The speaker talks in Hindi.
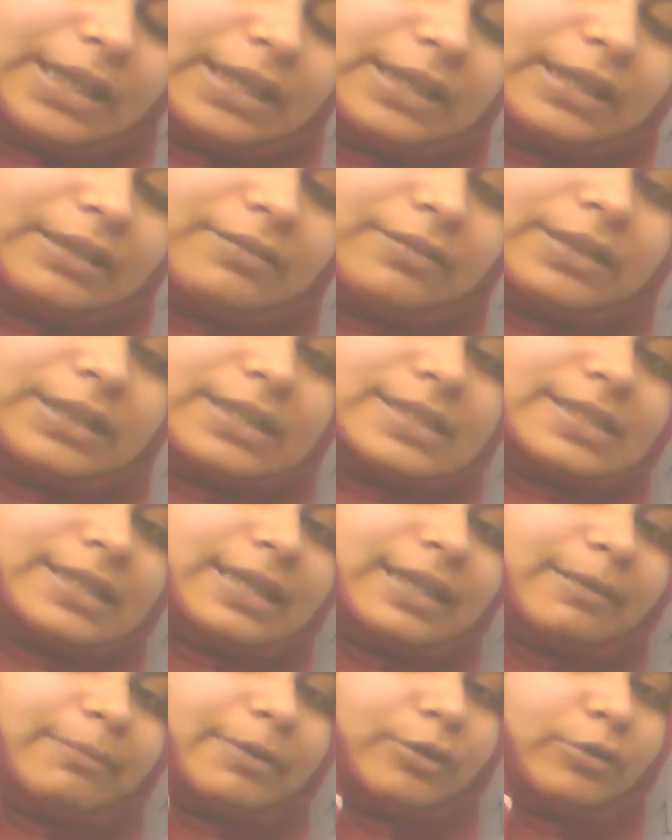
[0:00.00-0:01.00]
ये तो लिक्विड
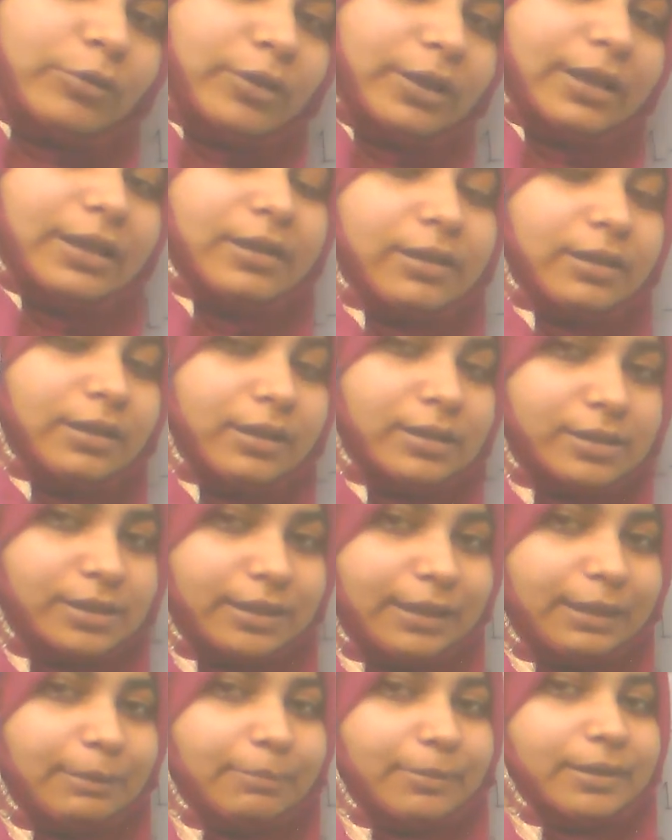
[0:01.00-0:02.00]
इससे हमें कोई
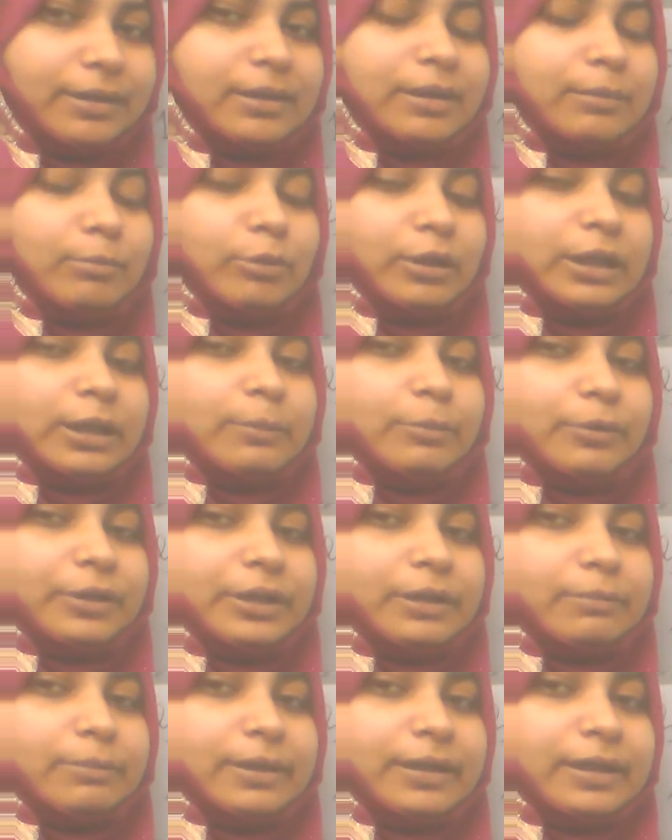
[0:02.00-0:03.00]
असर नहीं पड़ता बॉइलिंग
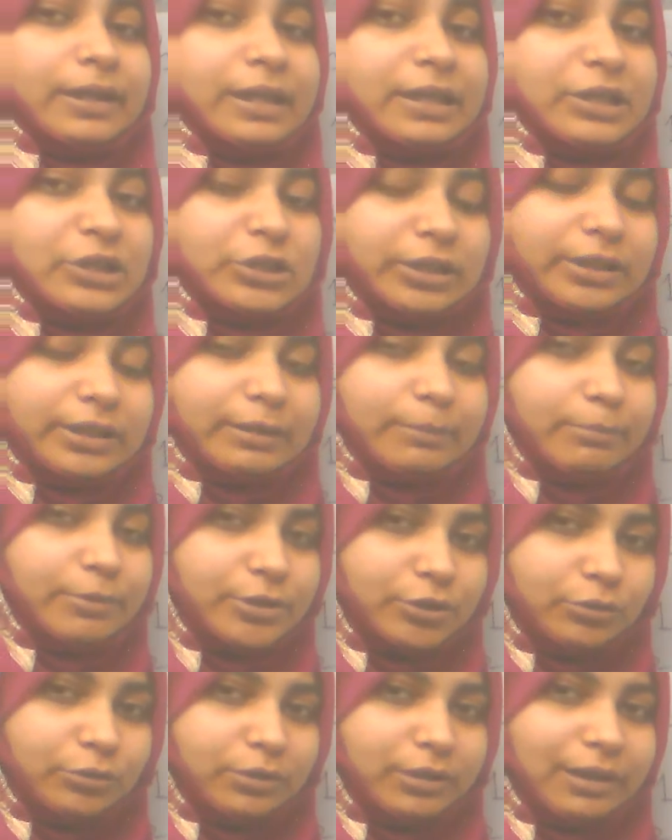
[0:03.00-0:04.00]
पॉइंट में कि इनिशियल
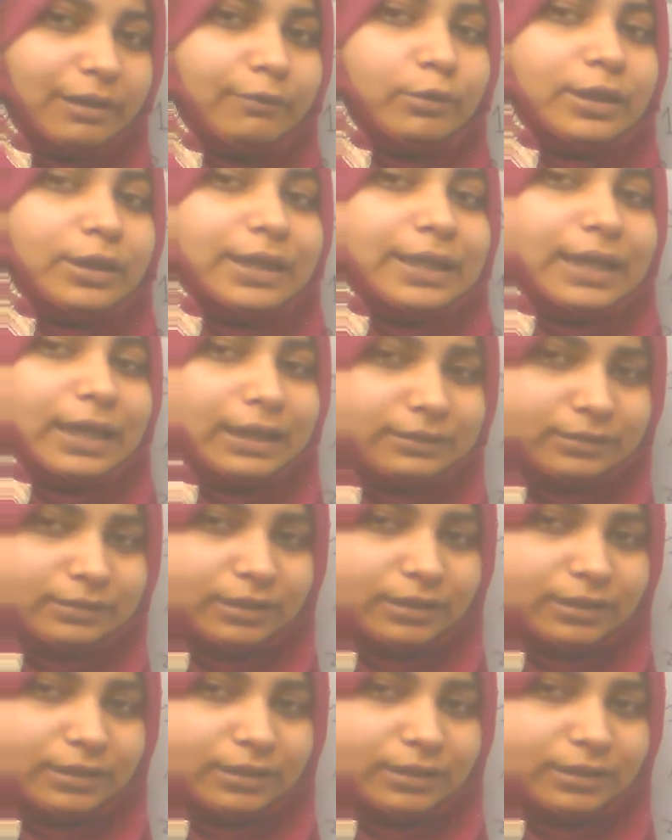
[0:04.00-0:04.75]
टेम्परेचर था वो क्या